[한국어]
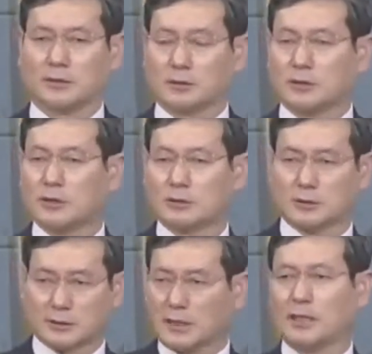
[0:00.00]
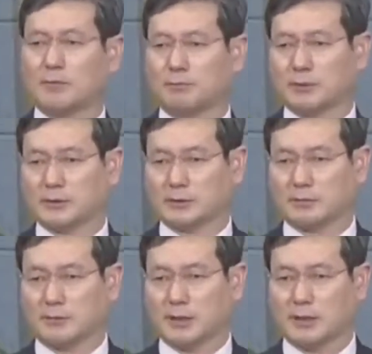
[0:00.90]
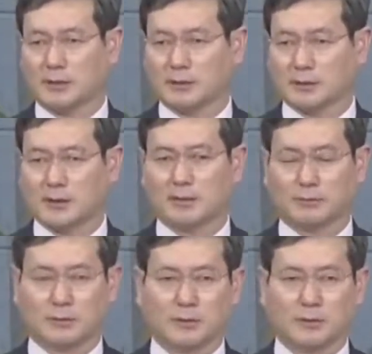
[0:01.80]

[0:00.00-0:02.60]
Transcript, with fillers: 그래서 잘라 버렸습니다. 잘라 버려.